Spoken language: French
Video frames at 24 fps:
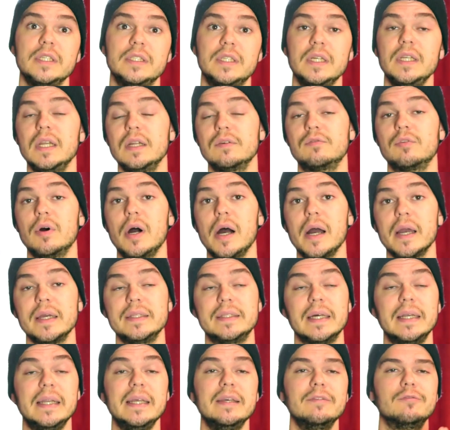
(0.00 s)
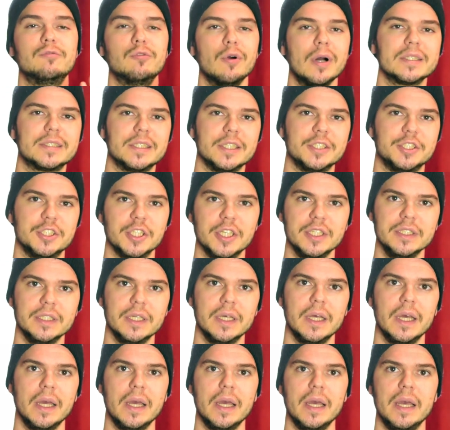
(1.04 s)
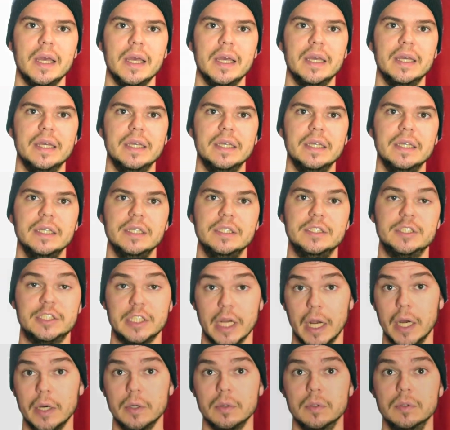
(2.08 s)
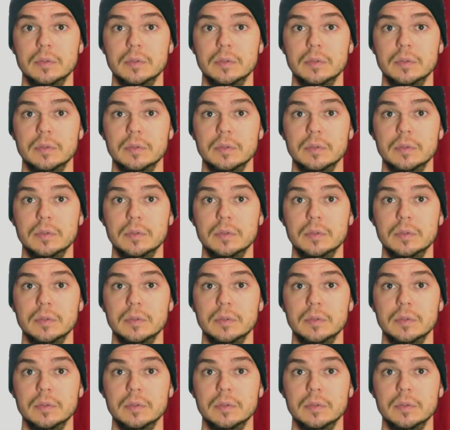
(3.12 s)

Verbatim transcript: d'aller la voir et d'aller voir sa chaîne. Et ciao